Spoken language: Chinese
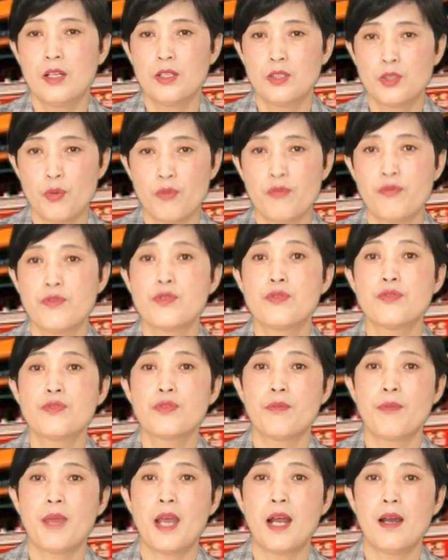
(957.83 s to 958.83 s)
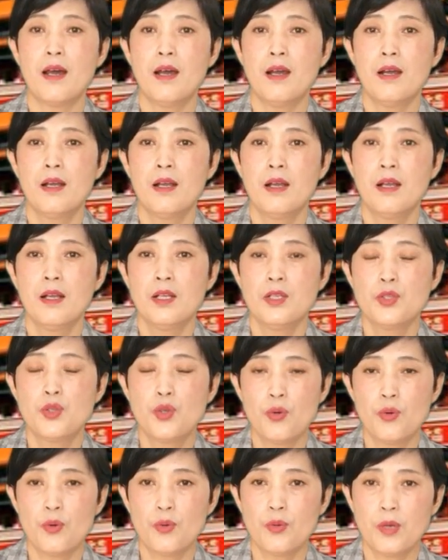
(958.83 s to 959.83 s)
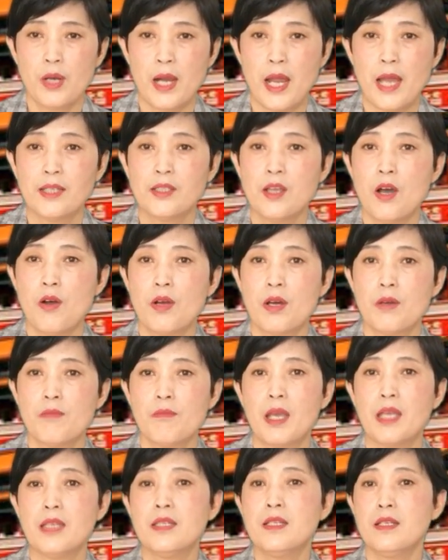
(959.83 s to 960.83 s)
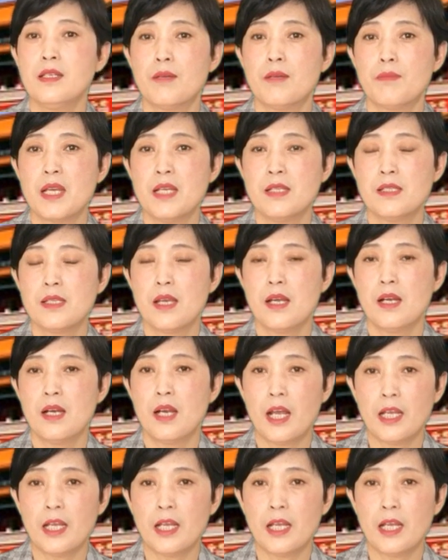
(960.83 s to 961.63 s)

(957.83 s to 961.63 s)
就浮出水面了，就来到了媒的面前，